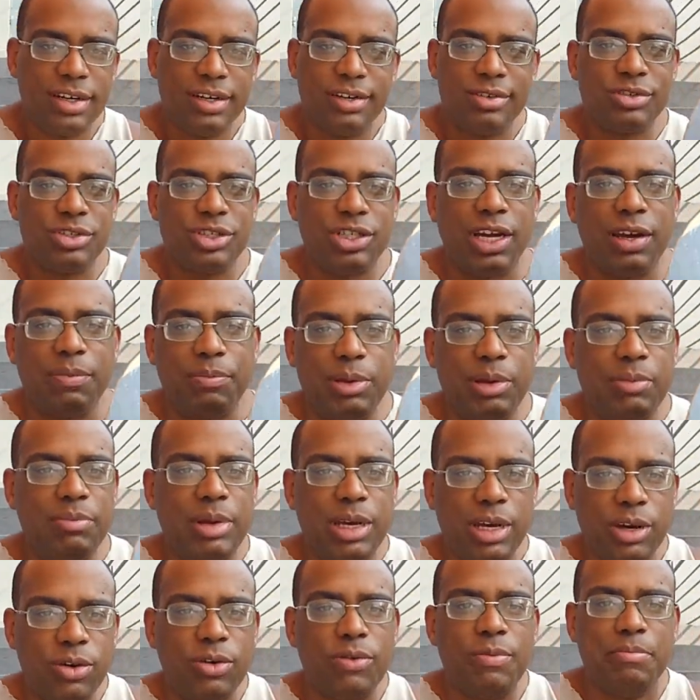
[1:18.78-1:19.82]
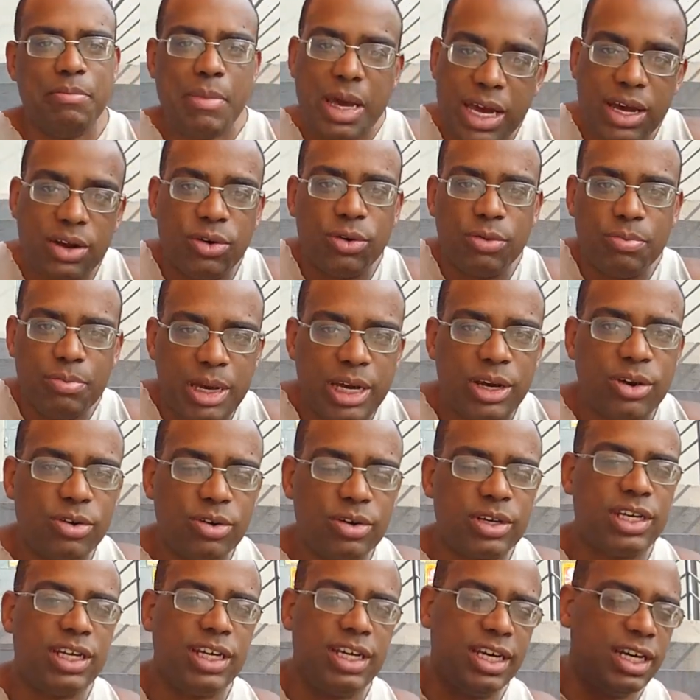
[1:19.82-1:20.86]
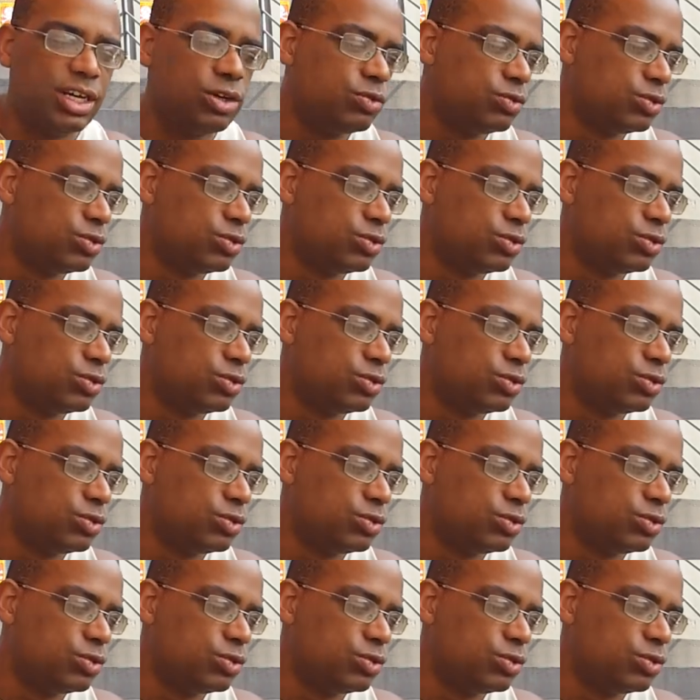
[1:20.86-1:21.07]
é um shape meu, meu, meu, que eu